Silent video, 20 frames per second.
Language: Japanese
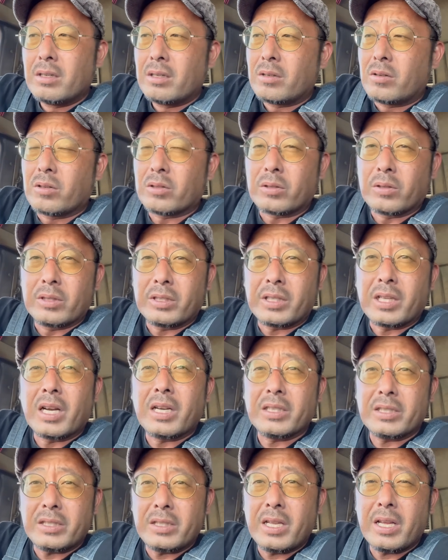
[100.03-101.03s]
ことに
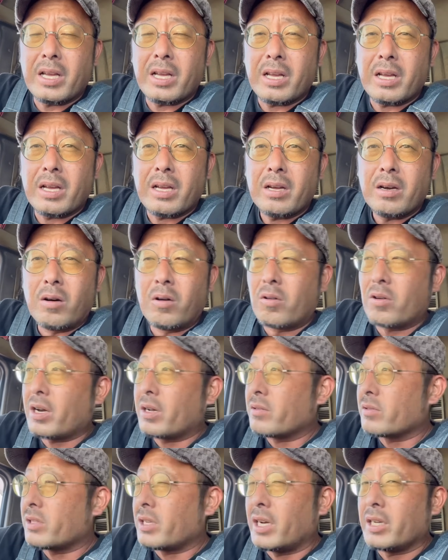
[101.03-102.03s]
対して他
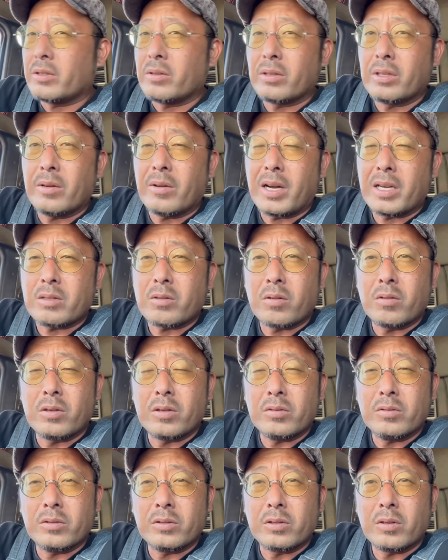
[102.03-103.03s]
のサイトではあそこ
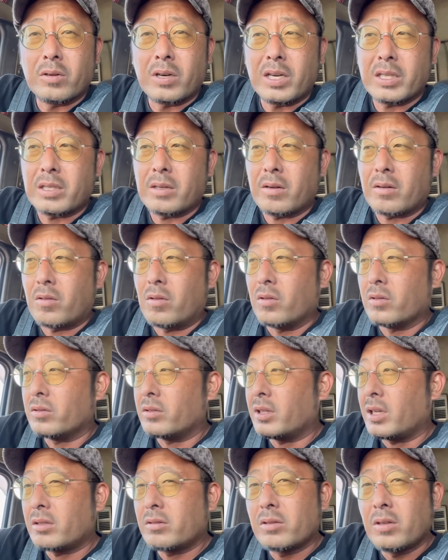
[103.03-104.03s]
の運送会社はこ
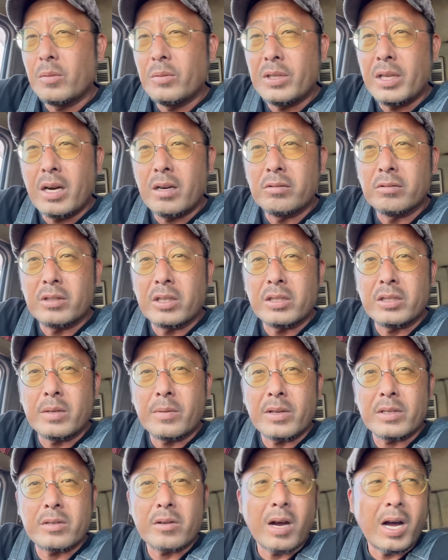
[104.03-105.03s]
んなクソみたいな運転して
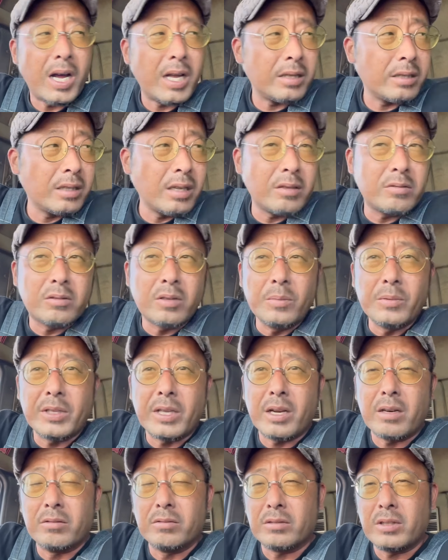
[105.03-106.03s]
ますよあんなクソみた
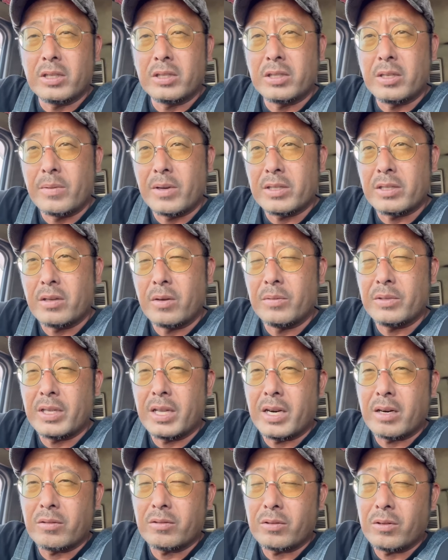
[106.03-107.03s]
いな運転してますよみた
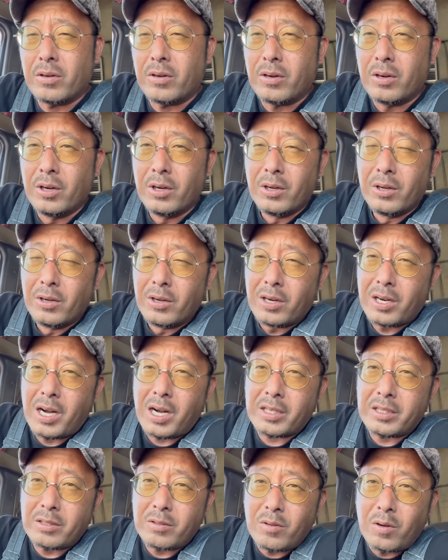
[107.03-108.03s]
いなことを
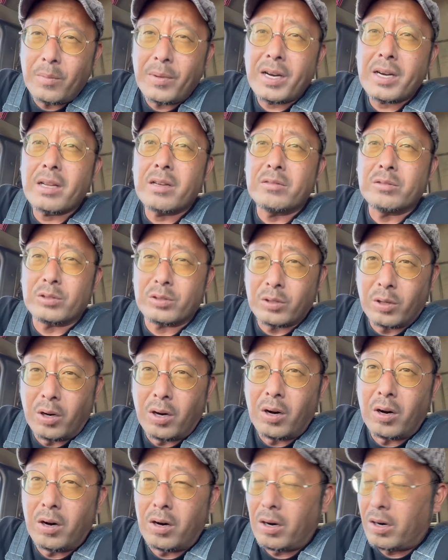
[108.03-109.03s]
書き込まれる
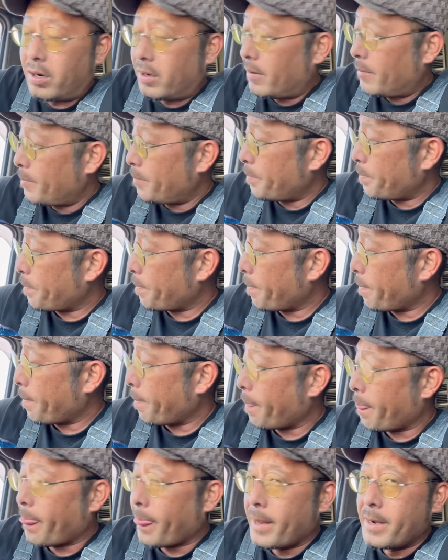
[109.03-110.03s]
と
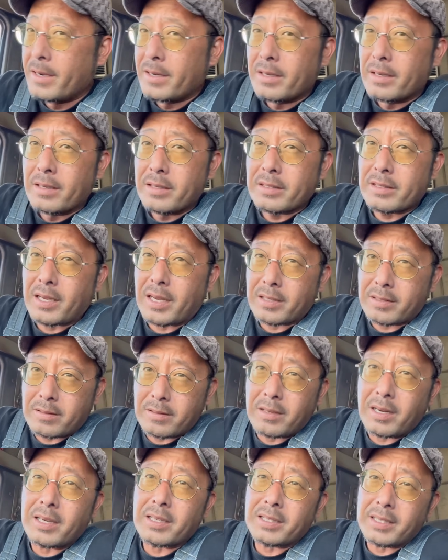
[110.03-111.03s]
さす
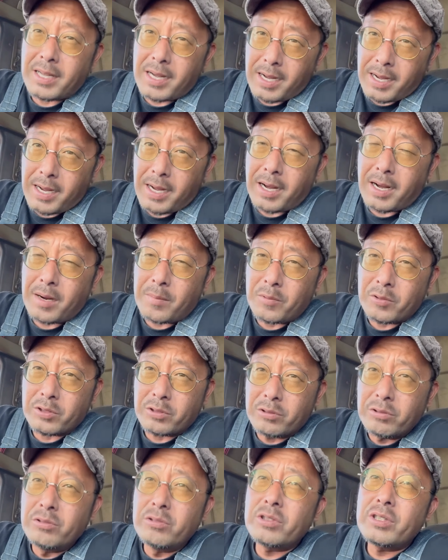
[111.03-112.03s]
がになもう
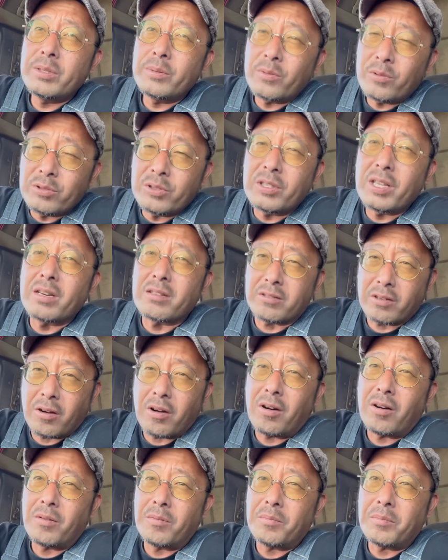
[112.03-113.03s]
勇気も失せるよ
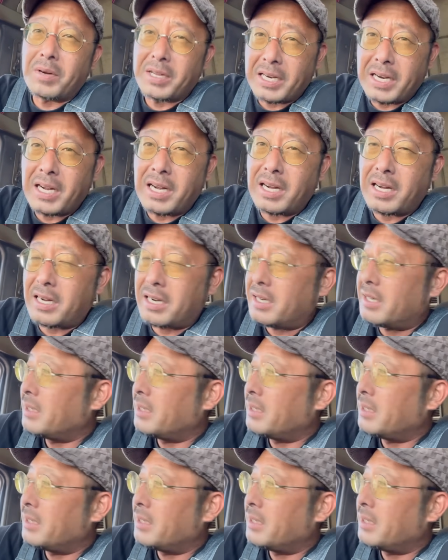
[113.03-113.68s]
ほんまな